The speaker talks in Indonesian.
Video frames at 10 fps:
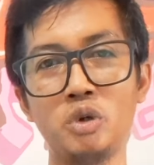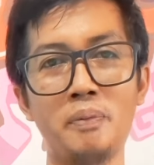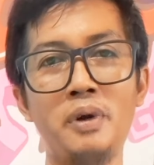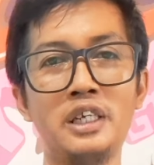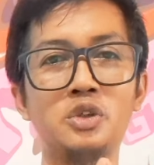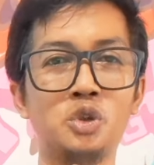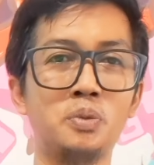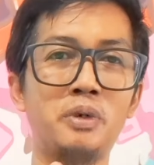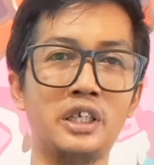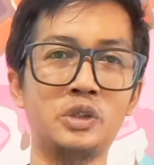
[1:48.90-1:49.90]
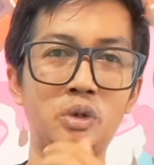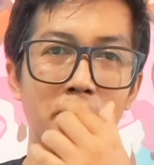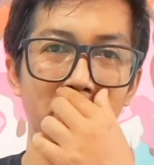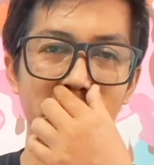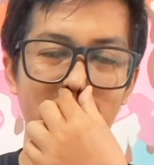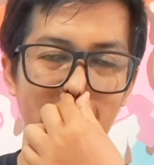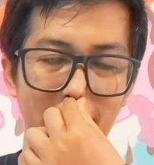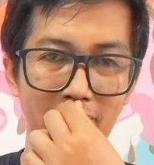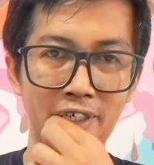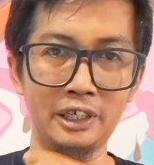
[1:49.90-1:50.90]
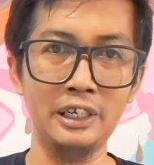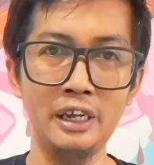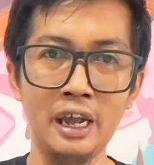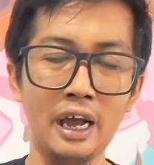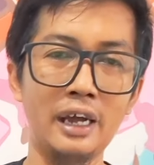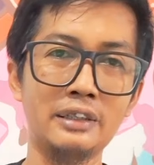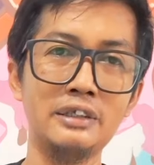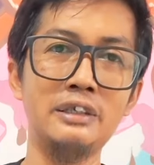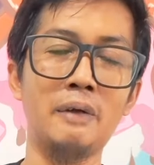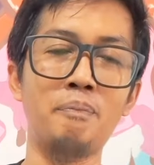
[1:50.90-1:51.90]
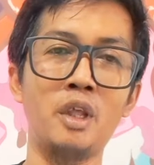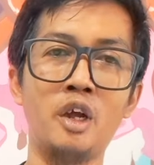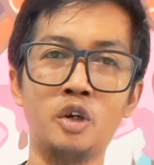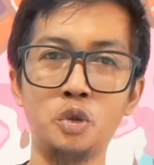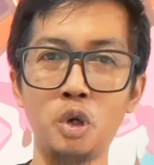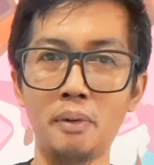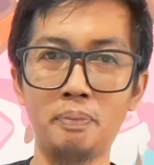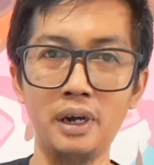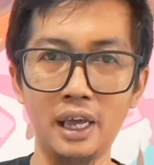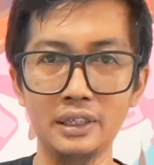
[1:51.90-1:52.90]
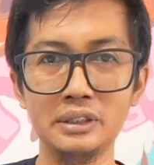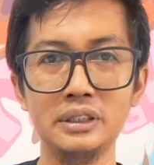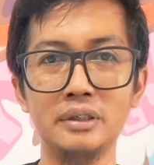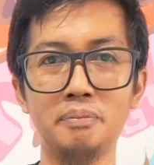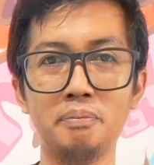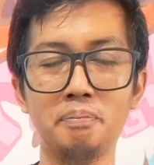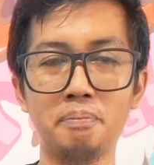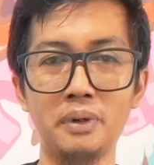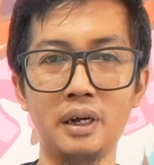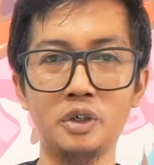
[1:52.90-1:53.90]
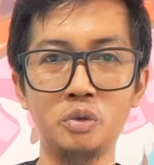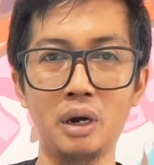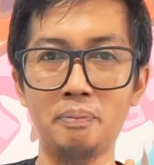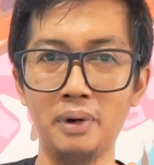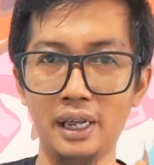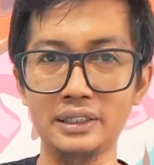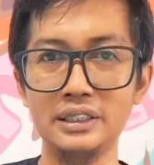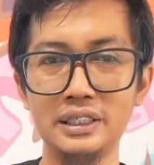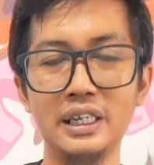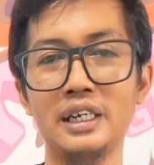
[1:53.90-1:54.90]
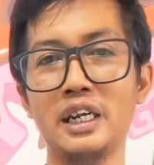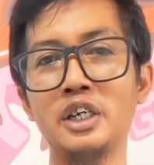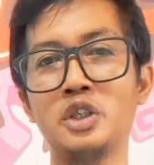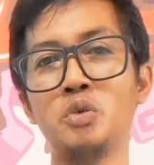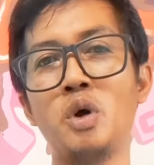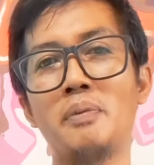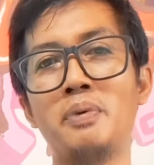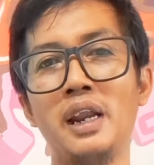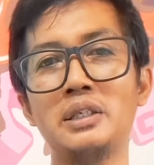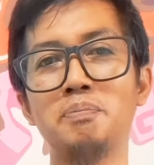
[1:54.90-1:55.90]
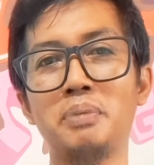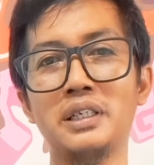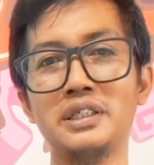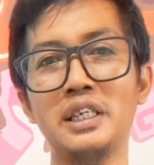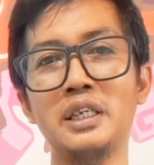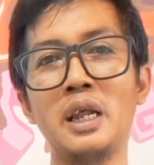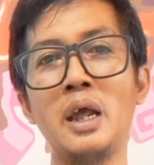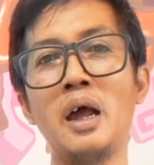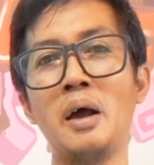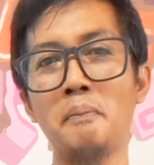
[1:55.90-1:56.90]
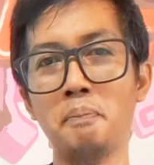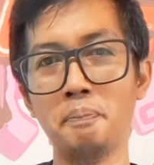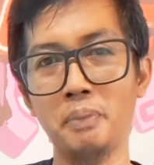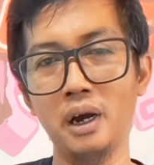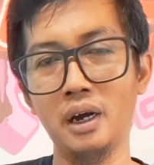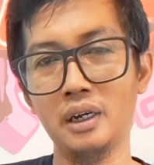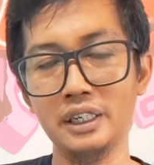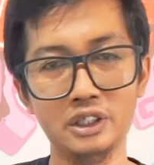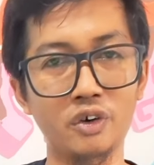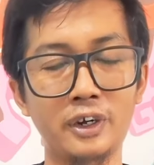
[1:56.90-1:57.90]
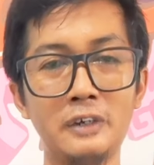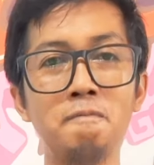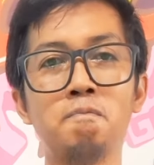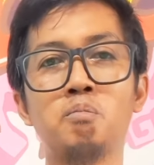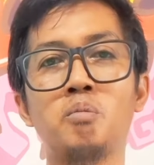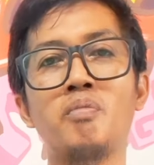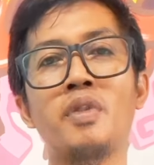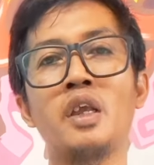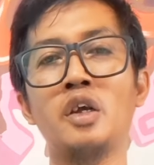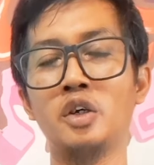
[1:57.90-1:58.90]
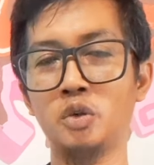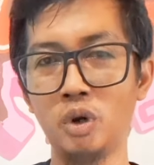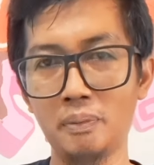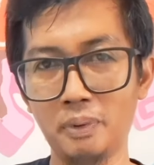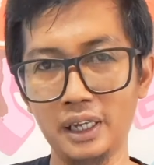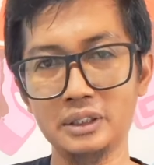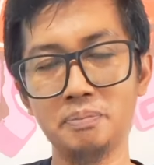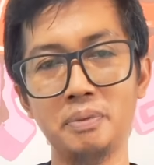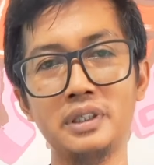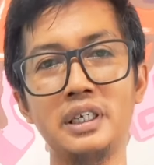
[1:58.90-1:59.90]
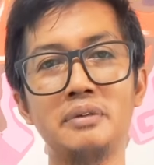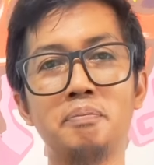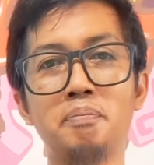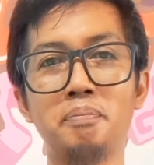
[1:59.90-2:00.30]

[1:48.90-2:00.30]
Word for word: 12, 17, 2 plus elemen ini artinya 12 12 ini adalah 12 persen eh, nitrogen, 12 persen